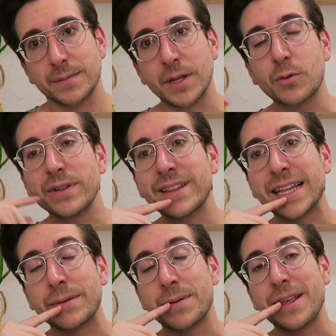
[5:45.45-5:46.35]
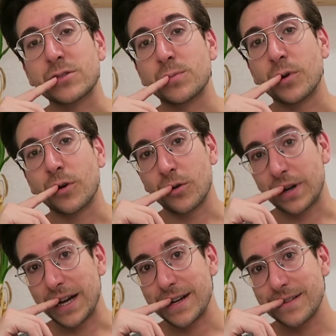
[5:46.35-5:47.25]
me doy cuenta de que mi vida es un poco
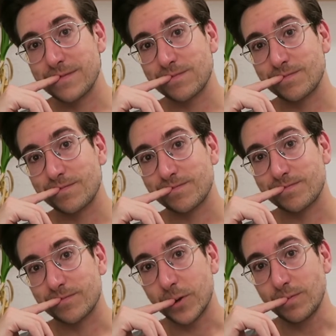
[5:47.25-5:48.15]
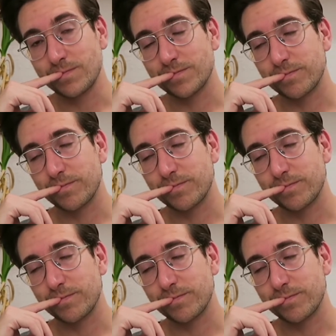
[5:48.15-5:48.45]
loca, ¿no?